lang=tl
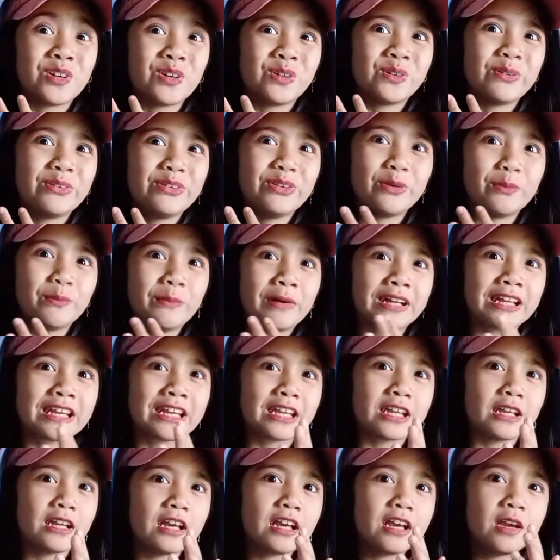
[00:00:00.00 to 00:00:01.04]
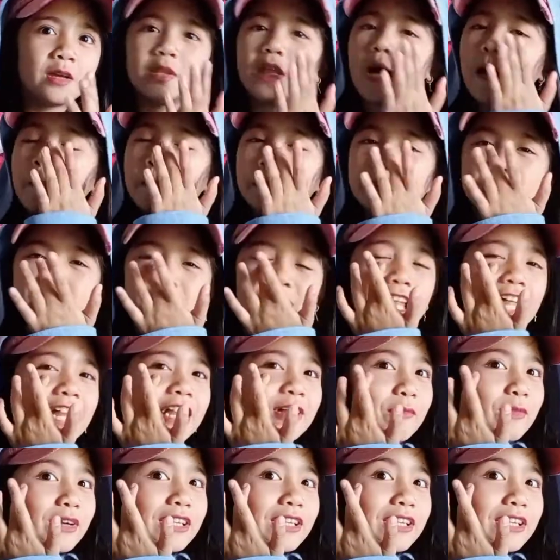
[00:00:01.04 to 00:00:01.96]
ko, yung magi. Tapos na,